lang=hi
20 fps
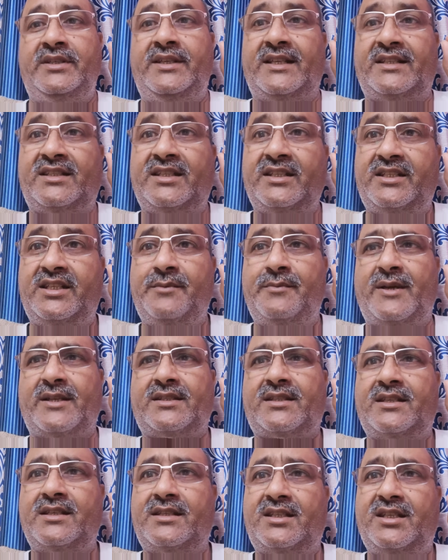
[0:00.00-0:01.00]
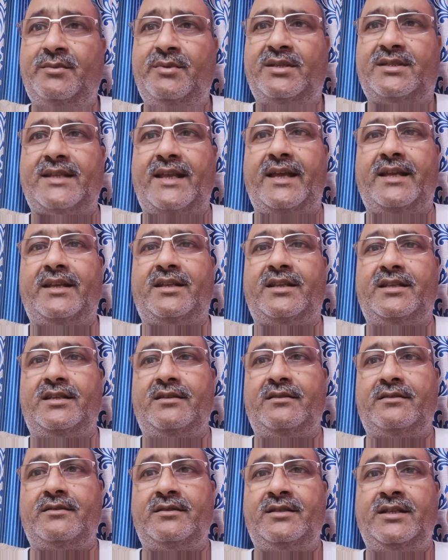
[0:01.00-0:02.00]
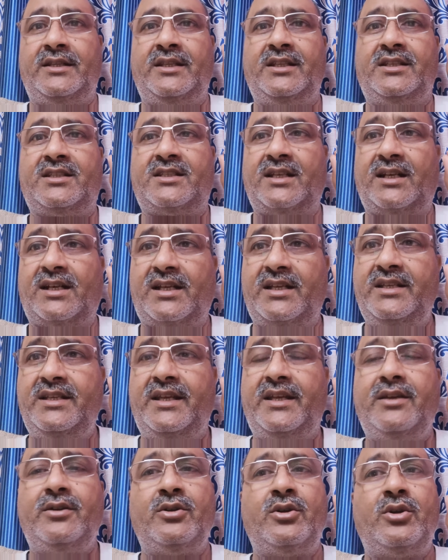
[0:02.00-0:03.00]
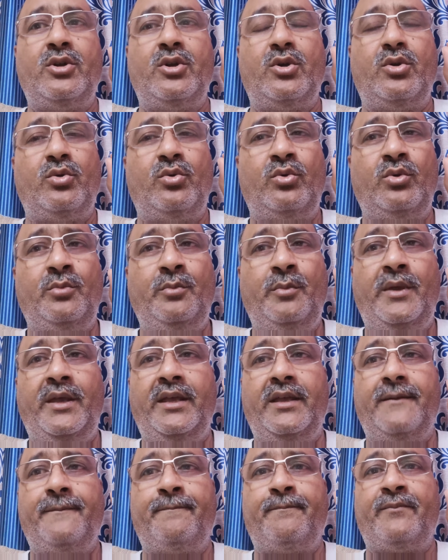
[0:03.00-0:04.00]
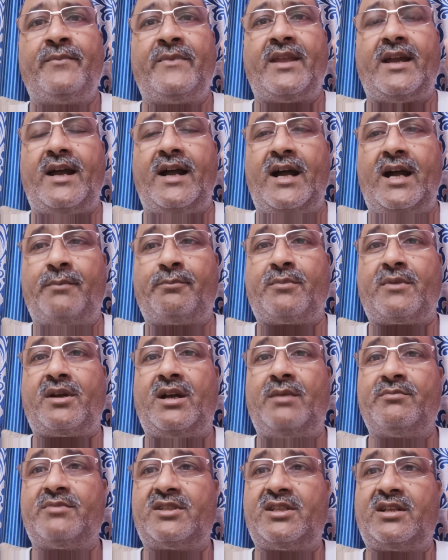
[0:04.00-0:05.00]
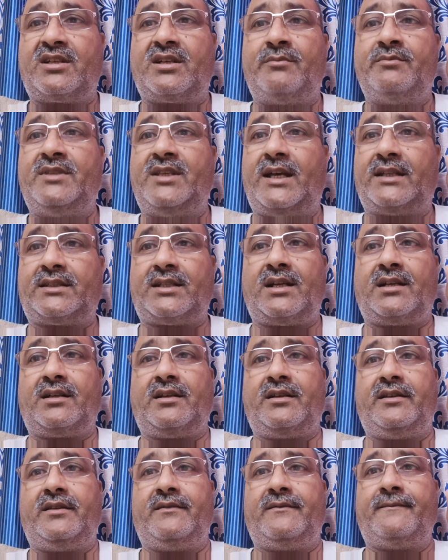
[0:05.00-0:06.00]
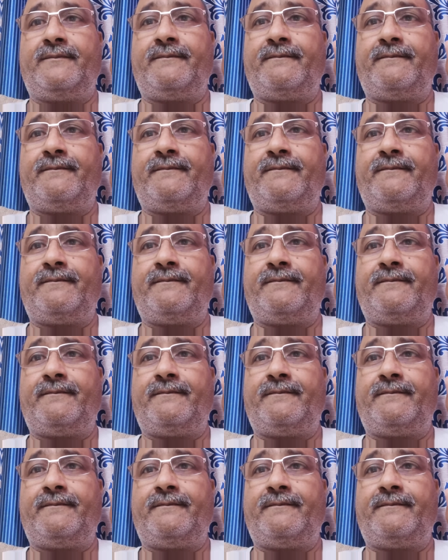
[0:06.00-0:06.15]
या सिटी बस किसी भी शहर की यदि चल रही हैं उनमें आप कम से कम यात्रा करें